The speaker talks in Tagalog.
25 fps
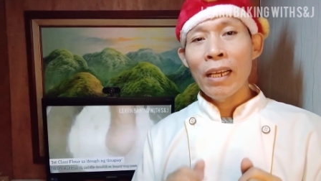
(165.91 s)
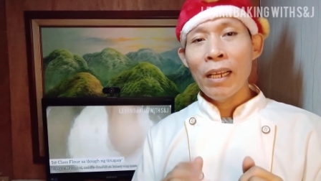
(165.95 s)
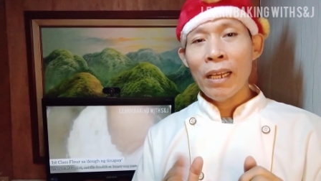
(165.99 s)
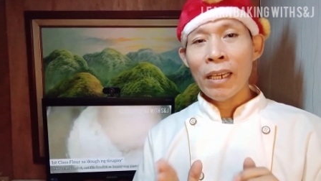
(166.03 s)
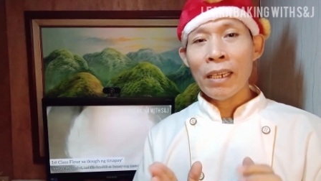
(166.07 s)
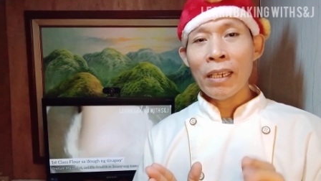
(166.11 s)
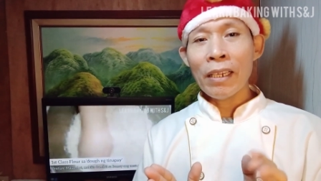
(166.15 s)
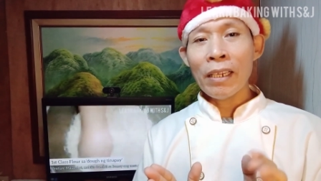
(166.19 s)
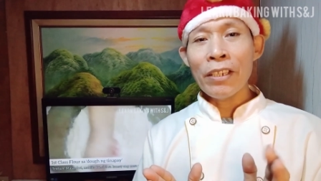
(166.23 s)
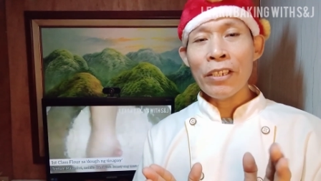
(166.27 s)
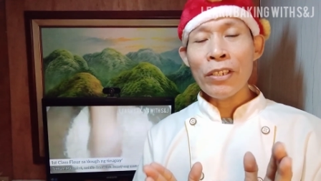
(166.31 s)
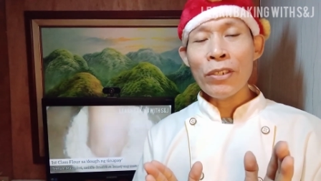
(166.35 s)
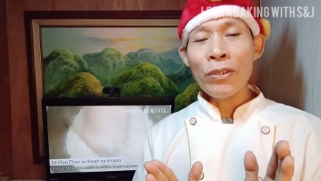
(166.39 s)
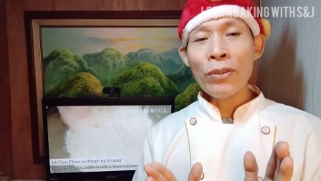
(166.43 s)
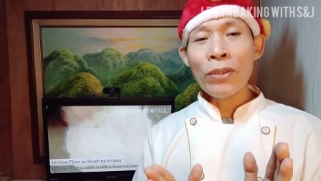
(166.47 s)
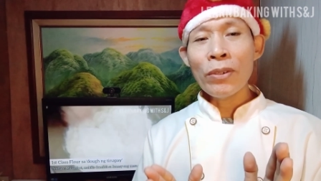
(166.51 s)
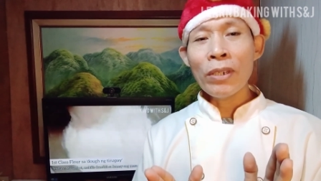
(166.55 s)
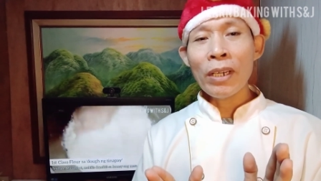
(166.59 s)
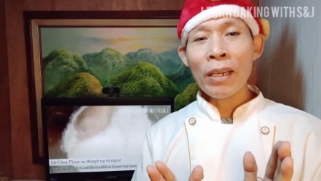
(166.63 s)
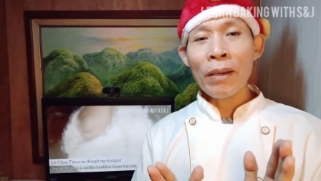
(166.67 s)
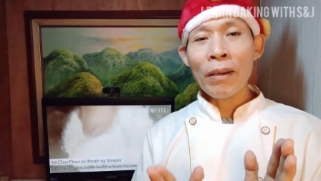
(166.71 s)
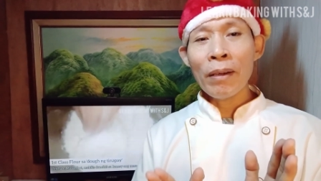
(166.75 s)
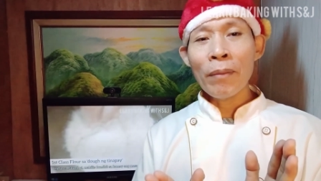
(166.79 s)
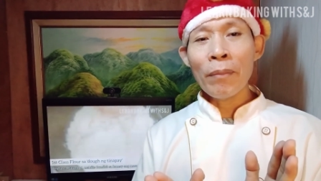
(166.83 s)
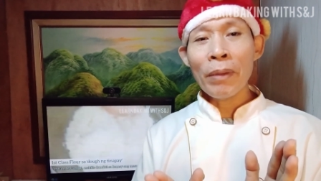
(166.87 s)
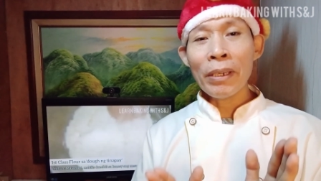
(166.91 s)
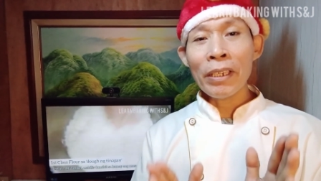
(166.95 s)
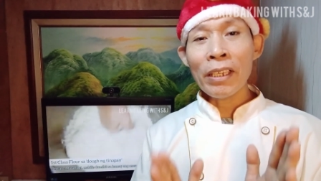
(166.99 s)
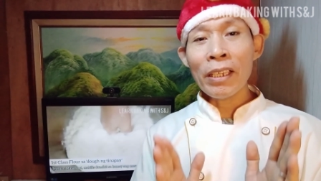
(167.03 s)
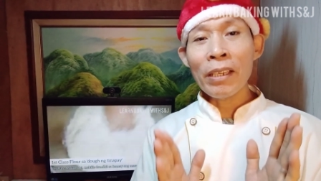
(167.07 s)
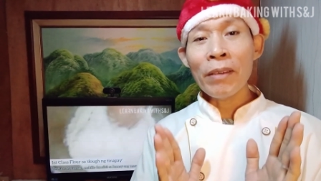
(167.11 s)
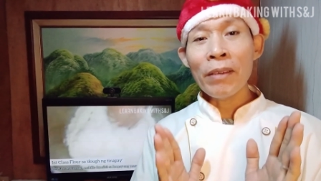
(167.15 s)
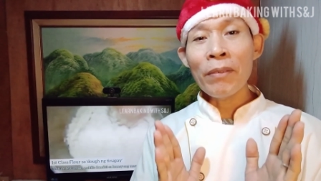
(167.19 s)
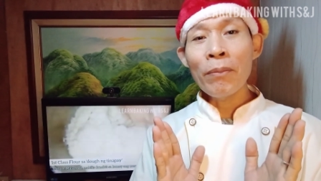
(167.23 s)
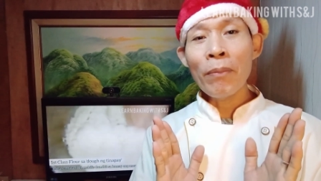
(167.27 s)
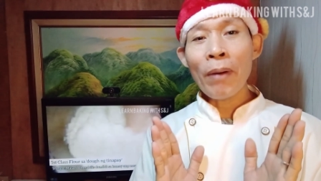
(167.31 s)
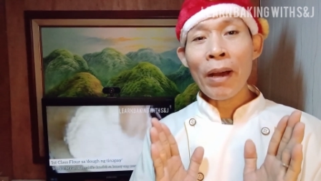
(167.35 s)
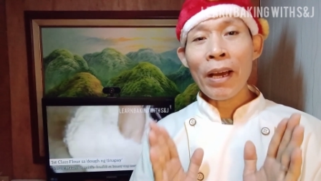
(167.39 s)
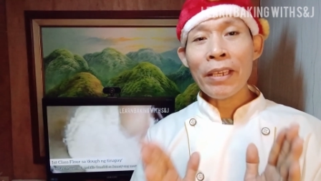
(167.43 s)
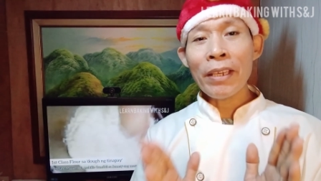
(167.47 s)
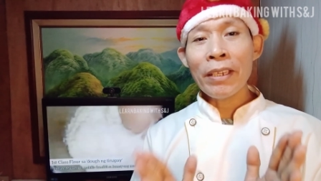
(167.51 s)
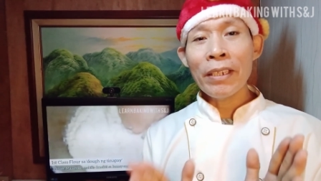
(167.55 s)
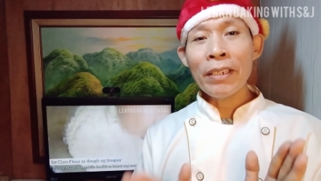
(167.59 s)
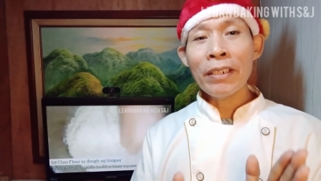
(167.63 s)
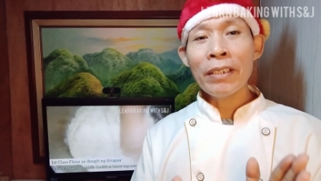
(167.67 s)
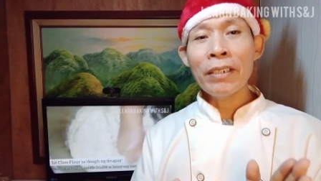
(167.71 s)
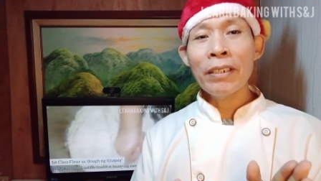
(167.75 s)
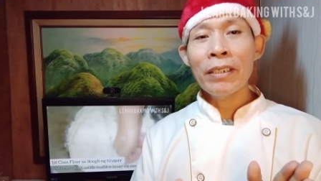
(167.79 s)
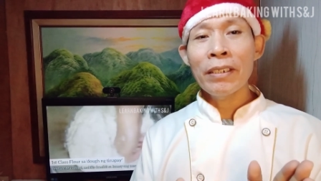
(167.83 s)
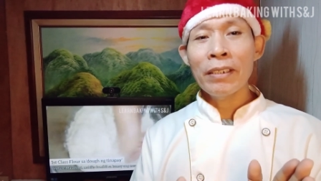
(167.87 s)
ang inyong uh, magiging
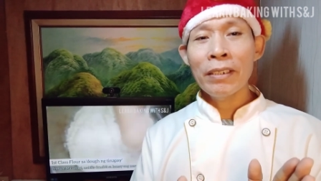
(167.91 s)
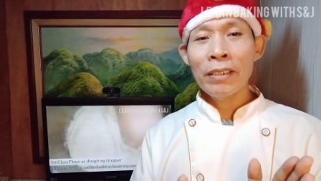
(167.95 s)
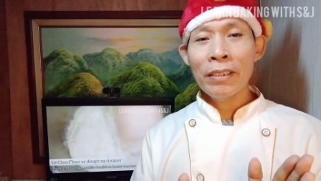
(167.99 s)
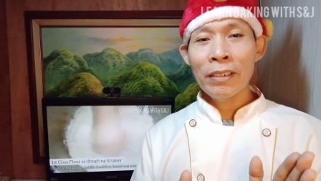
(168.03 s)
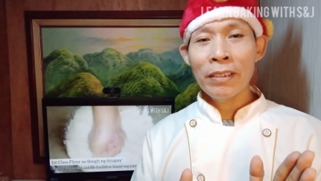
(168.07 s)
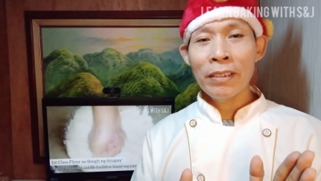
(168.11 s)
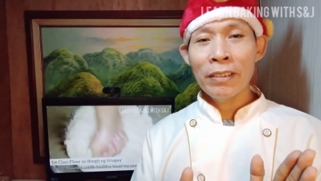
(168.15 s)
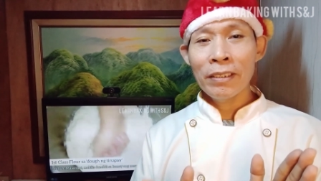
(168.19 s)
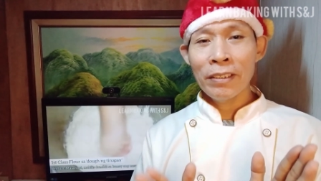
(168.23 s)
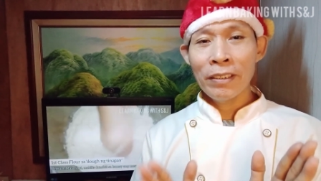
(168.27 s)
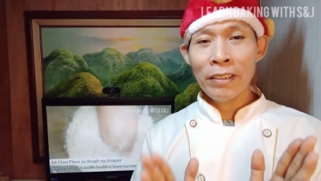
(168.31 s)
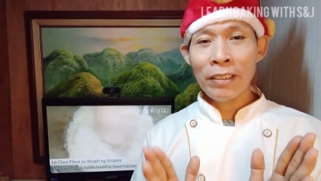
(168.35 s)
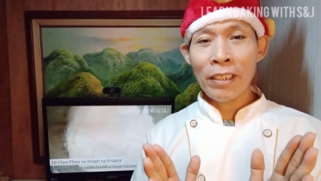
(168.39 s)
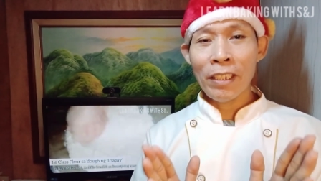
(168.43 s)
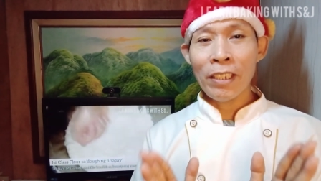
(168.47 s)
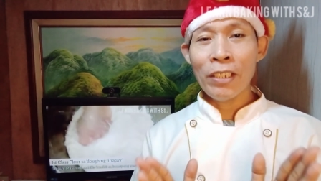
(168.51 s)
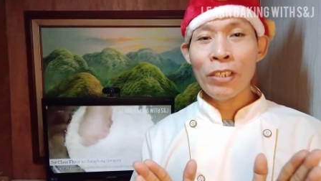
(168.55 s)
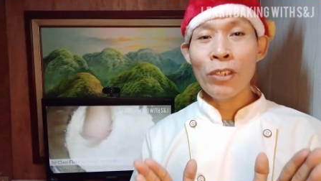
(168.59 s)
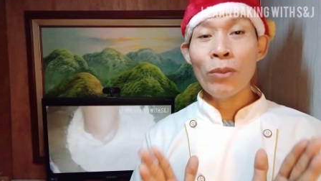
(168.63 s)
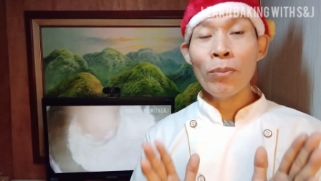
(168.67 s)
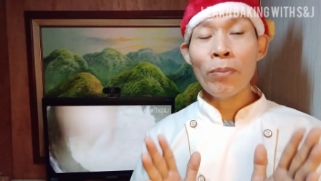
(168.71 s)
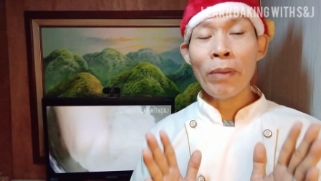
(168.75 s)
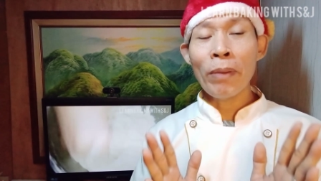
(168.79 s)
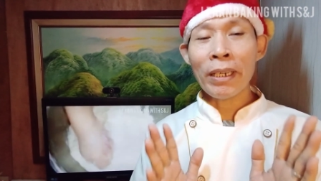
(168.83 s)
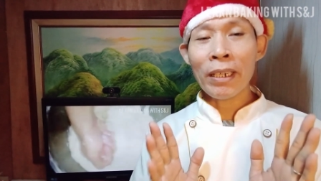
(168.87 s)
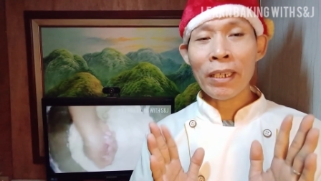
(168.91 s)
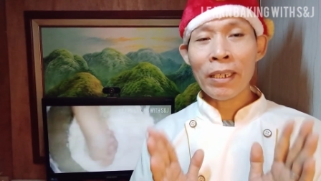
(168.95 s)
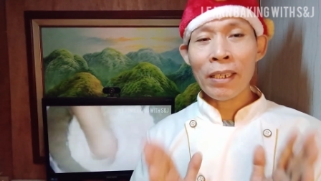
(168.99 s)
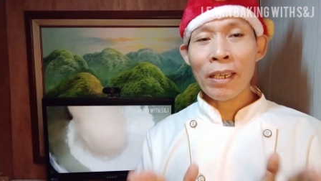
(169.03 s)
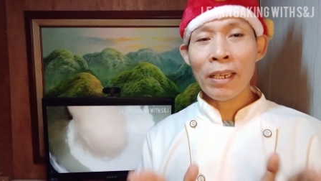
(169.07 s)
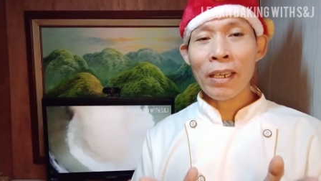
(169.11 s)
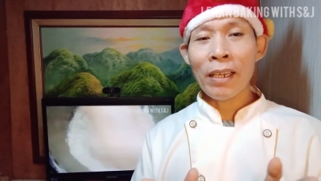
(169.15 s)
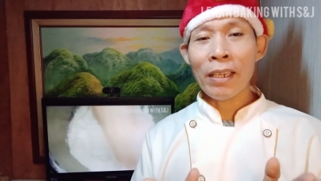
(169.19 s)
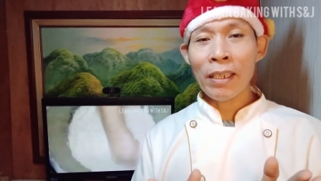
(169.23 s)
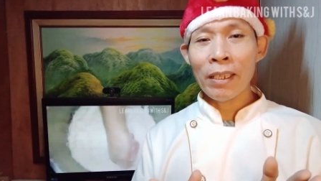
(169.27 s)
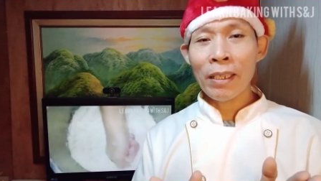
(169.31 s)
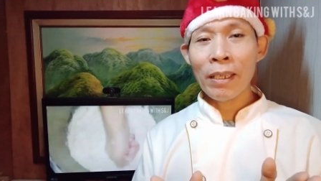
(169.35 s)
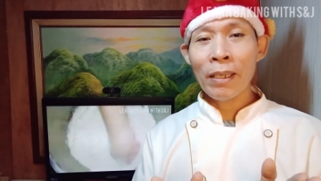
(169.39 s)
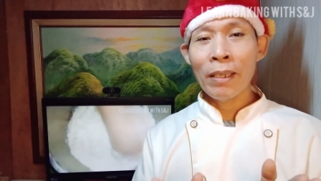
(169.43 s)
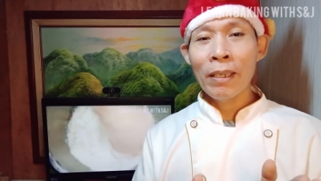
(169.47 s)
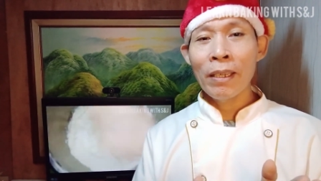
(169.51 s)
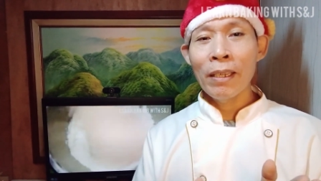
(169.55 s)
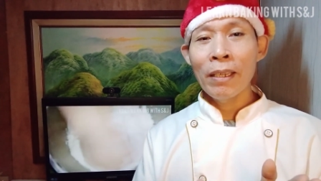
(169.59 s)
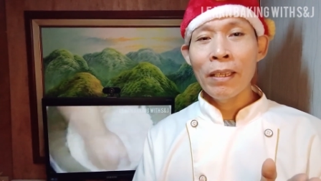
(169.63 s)
buyer sa inyong barangay.